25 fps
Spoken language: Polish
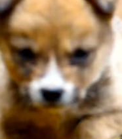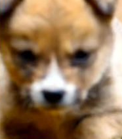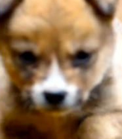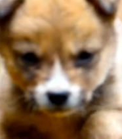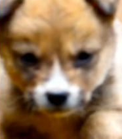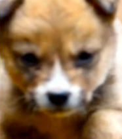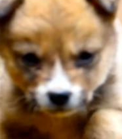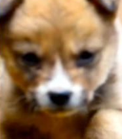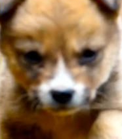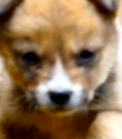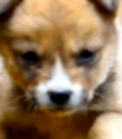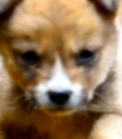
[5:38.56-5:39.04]
wyjść
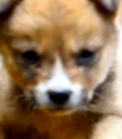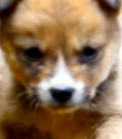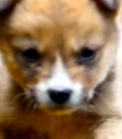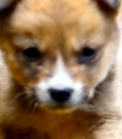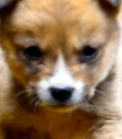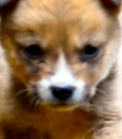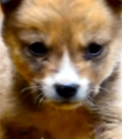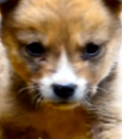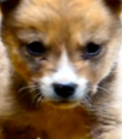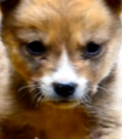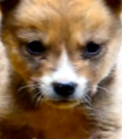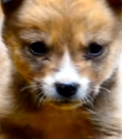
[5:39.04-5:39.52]
na spacer,
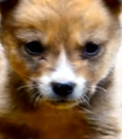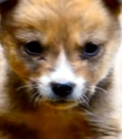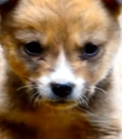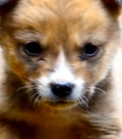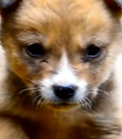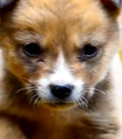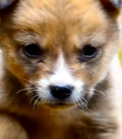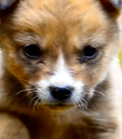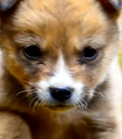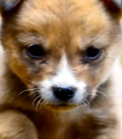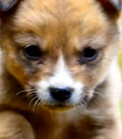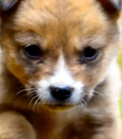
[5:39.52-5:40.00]

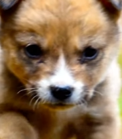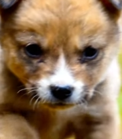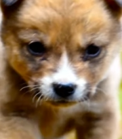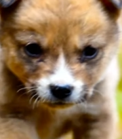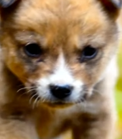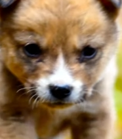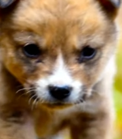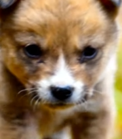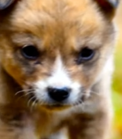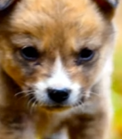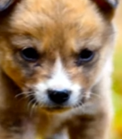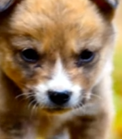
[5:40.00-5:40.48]
wszystkiego
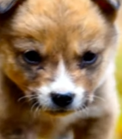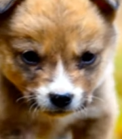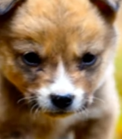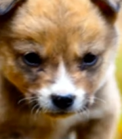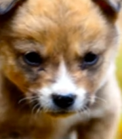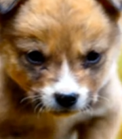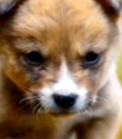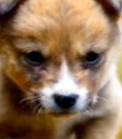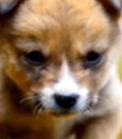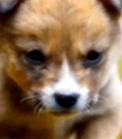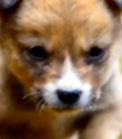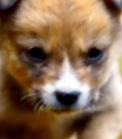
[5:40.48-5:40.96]

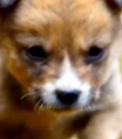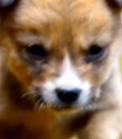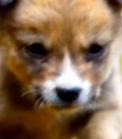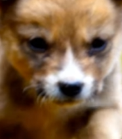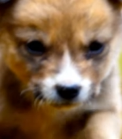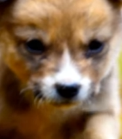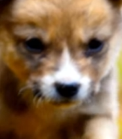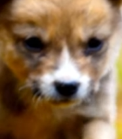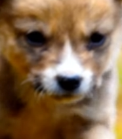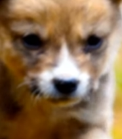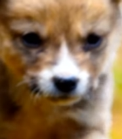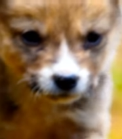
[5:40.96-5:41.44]

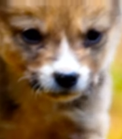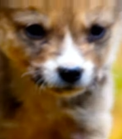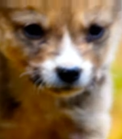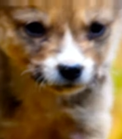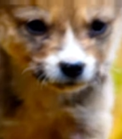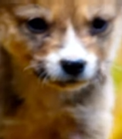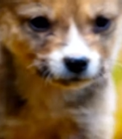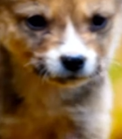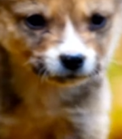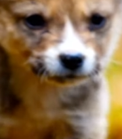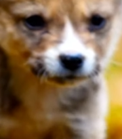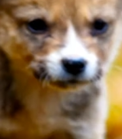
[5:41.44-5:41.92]
wszystkiego,
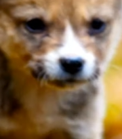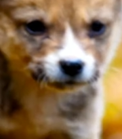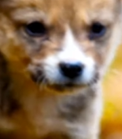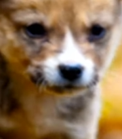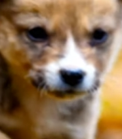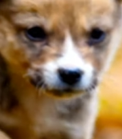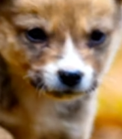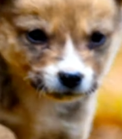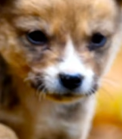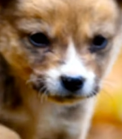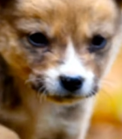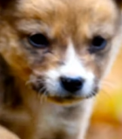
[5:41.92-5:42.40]
wszystko i
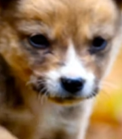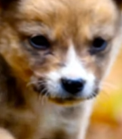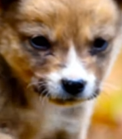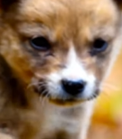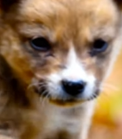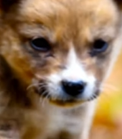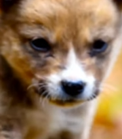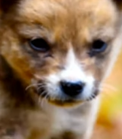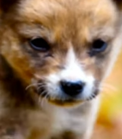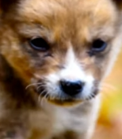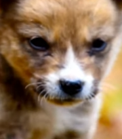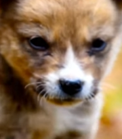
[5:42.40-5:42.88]
wszystkich
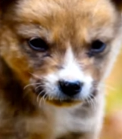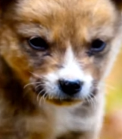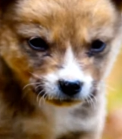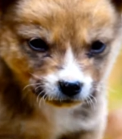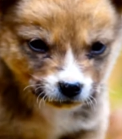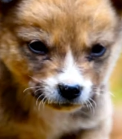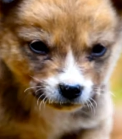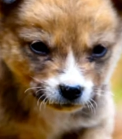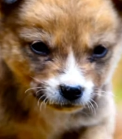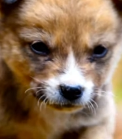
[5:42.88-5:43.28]
obszczekuje.